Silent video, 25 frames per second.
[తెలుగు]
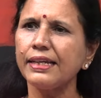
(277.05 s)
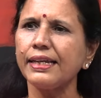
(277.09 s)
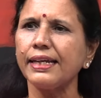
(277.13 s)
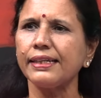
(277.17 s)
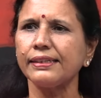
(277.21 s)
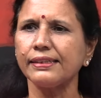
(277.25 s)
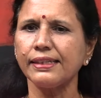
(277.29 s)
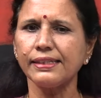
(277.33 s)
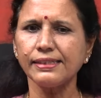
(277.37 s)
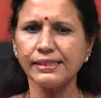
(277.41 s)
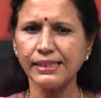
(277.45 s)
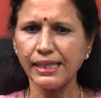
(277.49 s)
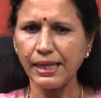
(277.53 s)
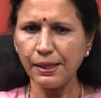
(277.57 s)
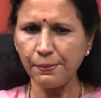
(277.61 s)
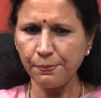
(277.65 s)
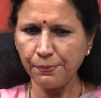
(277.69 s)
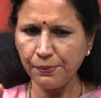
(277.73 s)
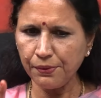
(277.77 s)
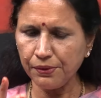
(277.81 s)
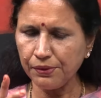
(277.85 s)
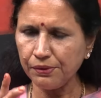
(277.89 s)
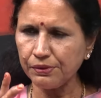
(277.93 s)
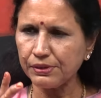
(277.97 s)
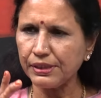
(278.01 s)

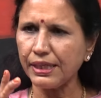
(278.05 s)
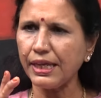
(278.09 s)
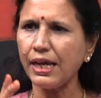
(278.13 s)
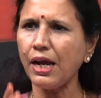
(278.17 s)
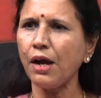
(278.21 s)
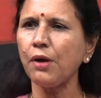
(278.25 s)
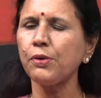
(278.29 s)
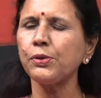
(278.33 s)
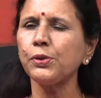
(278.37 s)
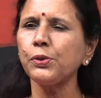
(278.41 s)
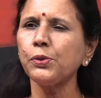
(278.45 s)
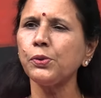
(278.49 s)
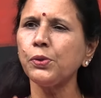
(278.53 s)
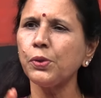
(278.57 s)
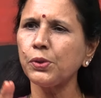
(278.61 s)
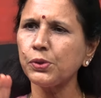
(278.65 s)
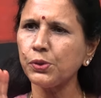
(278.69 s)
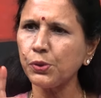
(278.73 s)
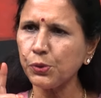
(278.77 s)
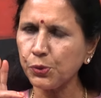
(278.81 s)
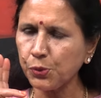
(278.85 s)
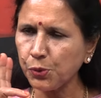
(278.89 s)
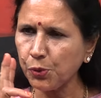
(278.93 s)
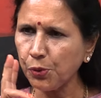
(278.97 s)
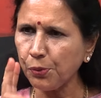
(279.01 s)
ఎంతసేపు దే హ్యావ్ టు గో
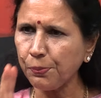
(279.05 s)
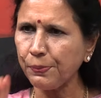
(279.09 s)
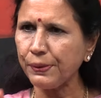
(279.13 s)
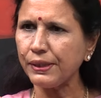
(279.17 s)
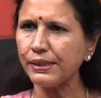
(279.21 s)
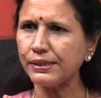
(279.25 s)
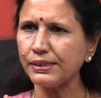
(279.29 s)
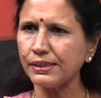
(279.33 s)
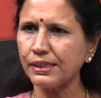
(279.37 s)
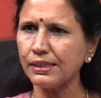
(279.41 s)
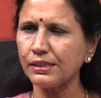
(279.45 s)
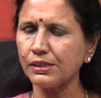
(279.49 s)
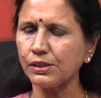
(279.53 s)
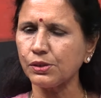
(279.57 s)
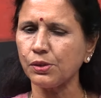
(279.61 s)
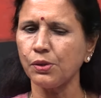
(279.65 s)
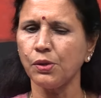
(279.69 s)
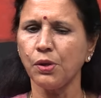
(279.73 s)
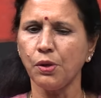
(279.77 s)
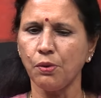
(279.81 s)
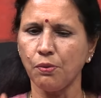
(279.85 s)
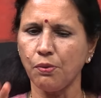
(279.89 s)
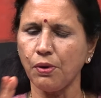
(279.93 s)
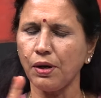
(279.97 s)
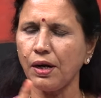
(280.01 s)
టు టూ పర్సన్స్
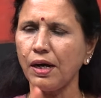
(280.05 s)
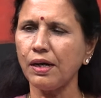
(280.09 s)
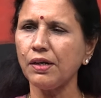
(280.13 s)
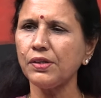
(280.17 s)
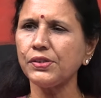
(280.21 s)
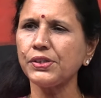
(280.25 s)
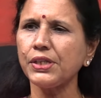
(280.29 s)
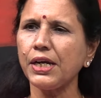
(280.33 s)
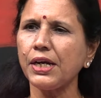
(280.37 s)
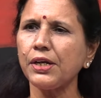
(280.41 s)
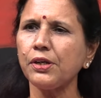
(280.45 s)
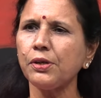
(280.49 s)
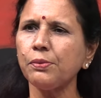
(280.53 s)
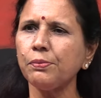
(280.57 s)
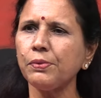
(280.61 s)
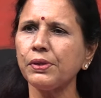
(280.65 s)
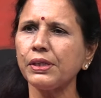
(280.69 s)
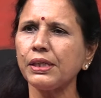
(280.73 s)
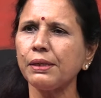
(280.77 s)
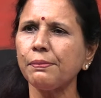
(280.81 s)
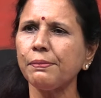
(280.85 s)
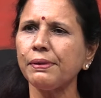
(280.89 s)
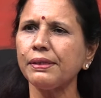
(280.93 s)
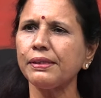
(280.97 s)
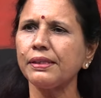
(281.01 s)
ఒకళ్ళు షాడో
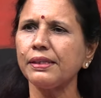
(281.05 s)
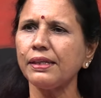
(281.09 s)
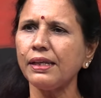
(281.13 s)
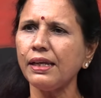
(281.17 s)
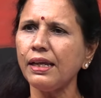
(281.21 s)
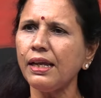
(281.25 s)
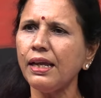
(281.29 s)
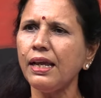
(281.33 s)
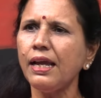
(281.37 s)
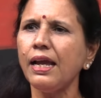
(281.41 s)
ముఖ్యమంత్రి